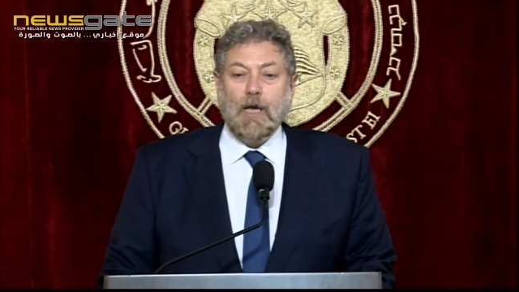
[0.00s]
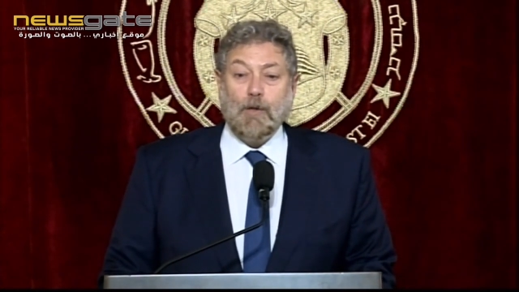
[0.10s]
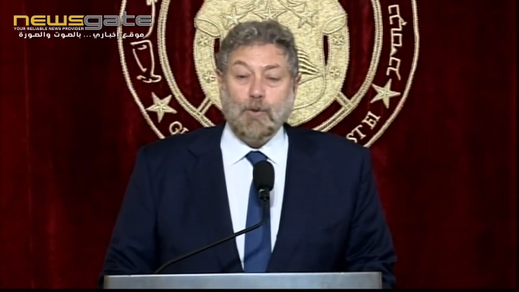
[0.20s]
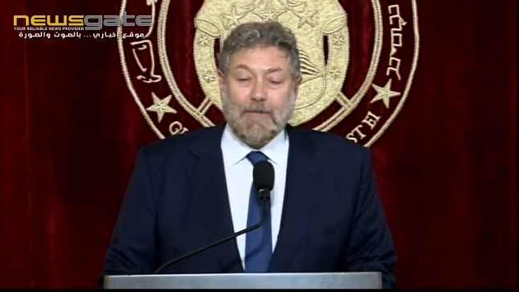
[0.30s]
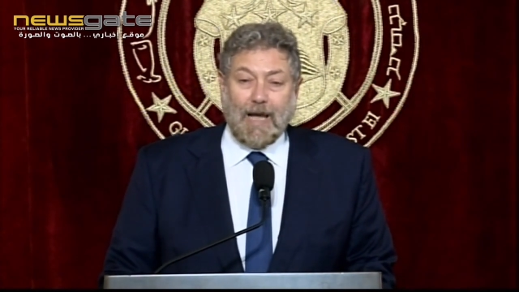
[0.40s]

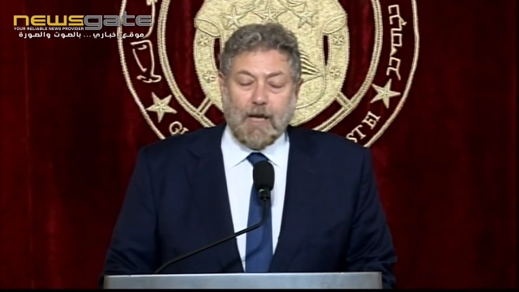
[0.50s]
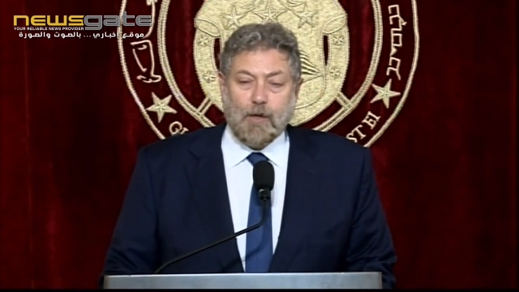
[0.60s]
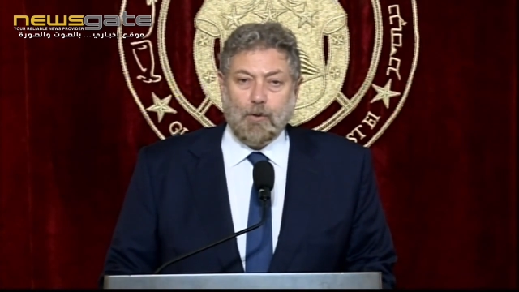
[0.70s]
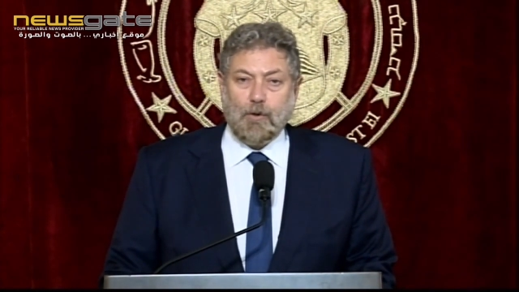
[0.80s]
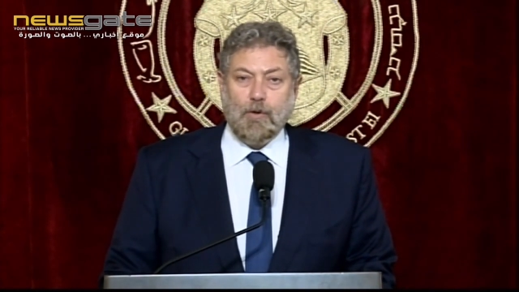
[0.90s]
أنه
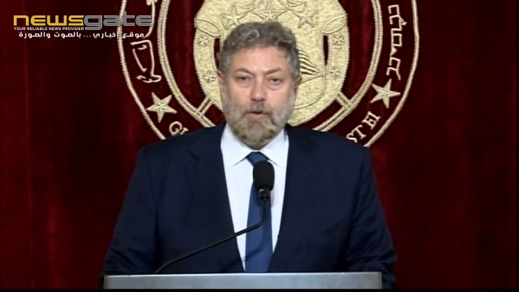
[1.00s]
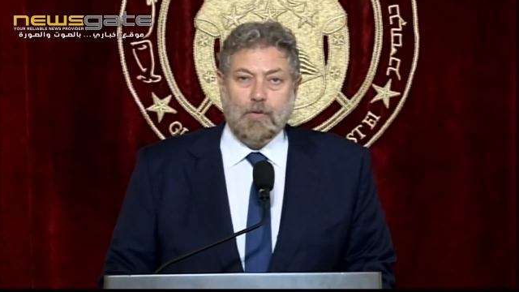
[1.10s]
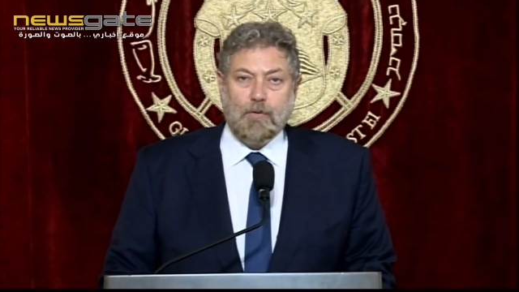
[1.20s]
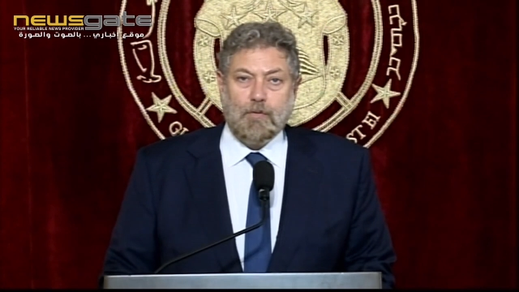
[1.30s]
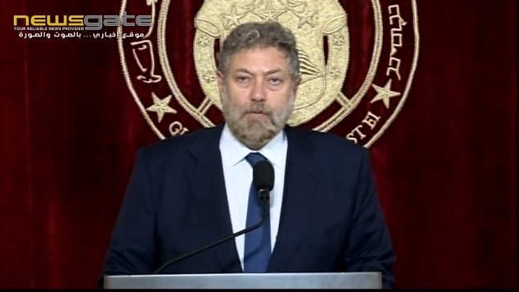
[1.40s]
التحرك
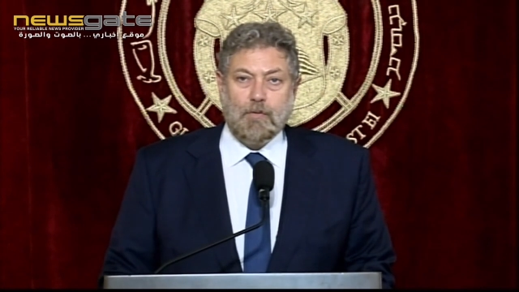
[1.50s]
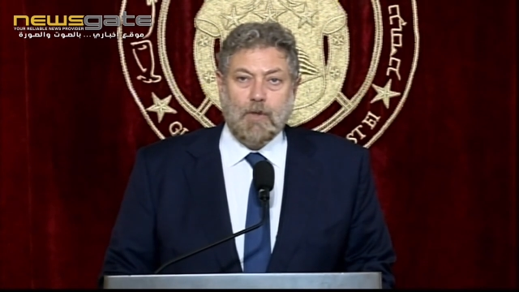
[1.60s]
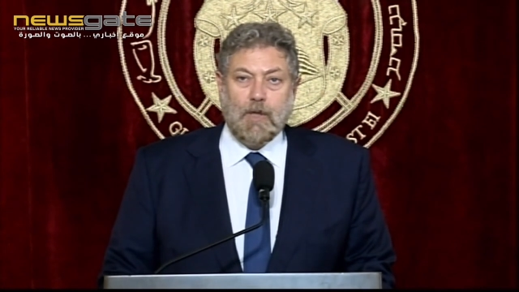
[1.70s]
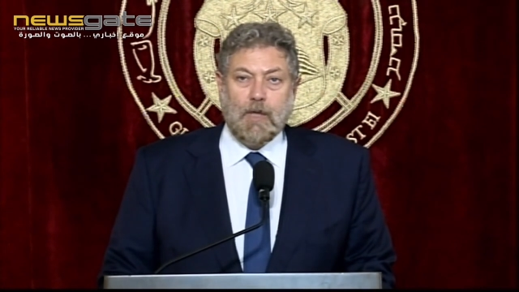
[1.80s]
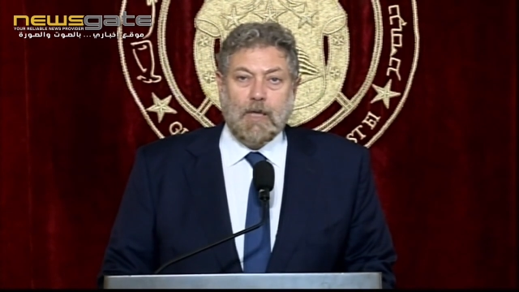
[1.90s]

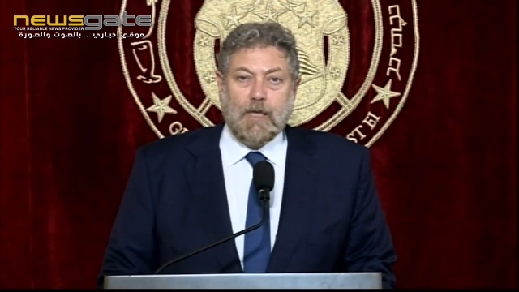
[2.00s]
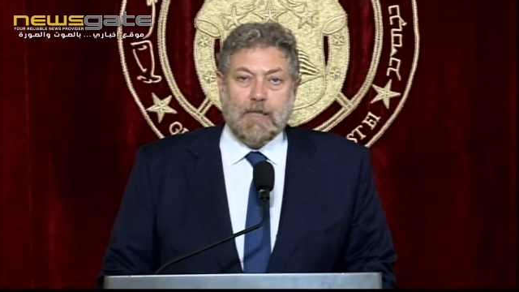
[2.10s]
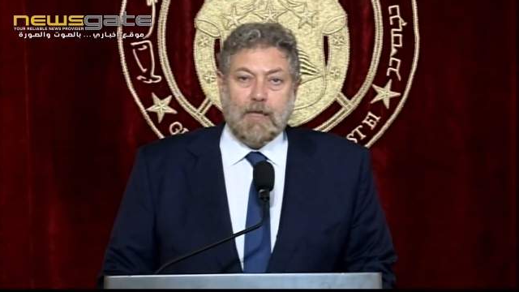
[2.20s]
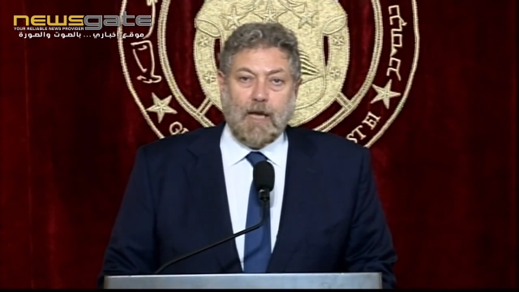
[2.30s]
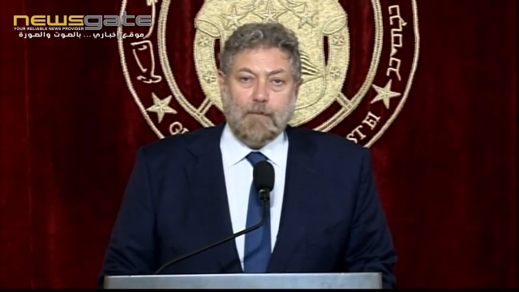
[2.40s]

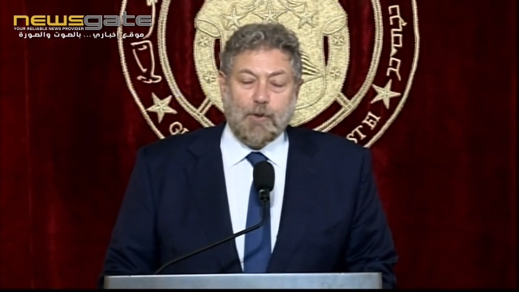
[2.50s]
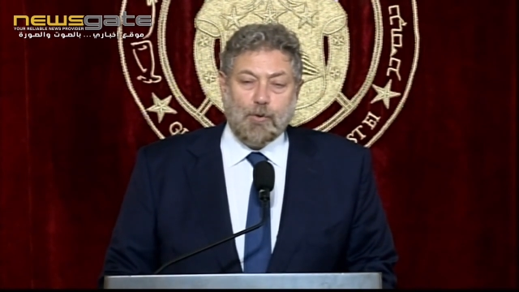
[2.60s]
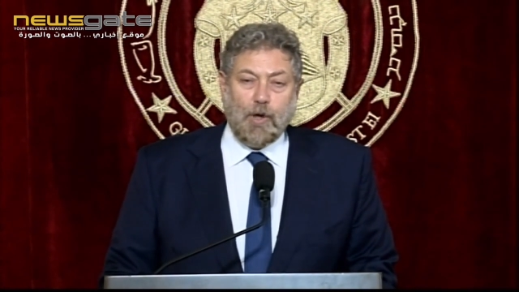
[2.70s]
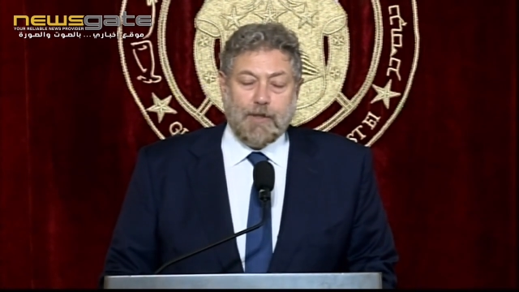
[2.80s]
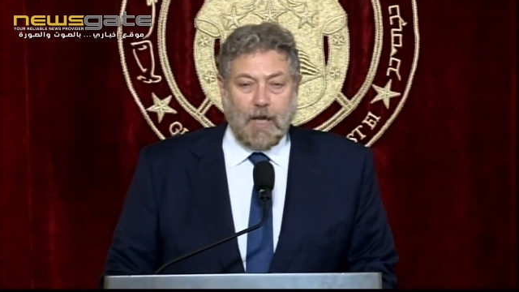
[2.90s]
يلي عم
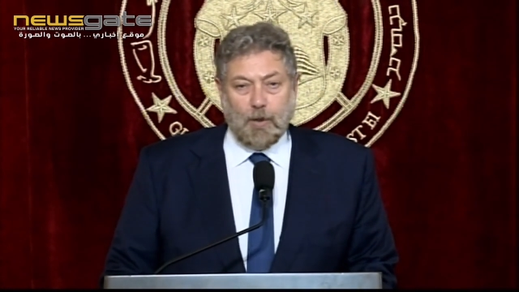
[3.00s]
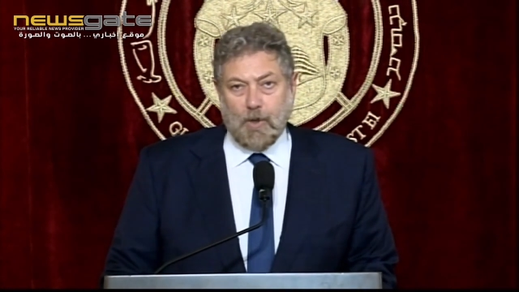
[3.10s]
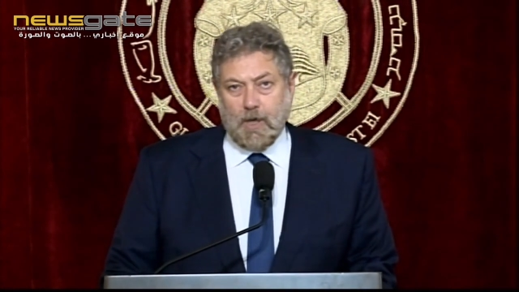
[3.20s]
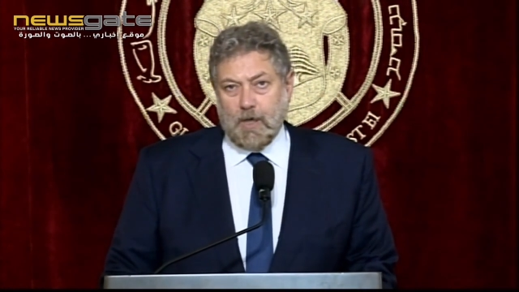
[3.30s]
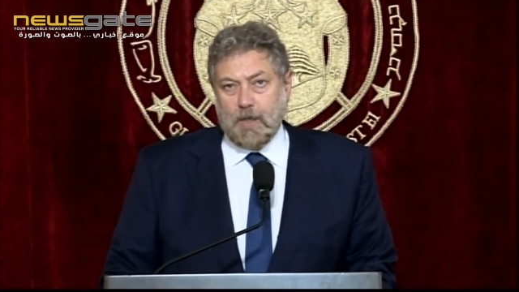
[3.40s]
نروح
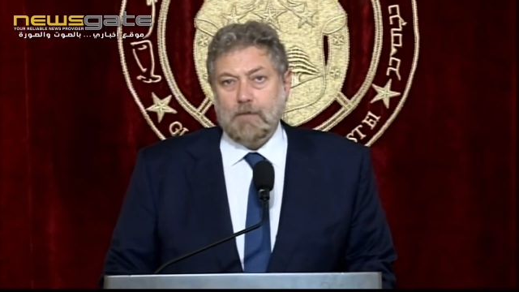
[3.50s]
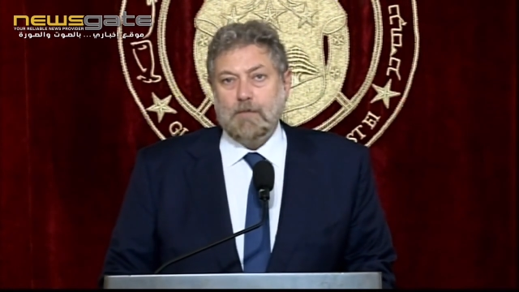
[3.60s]
نحو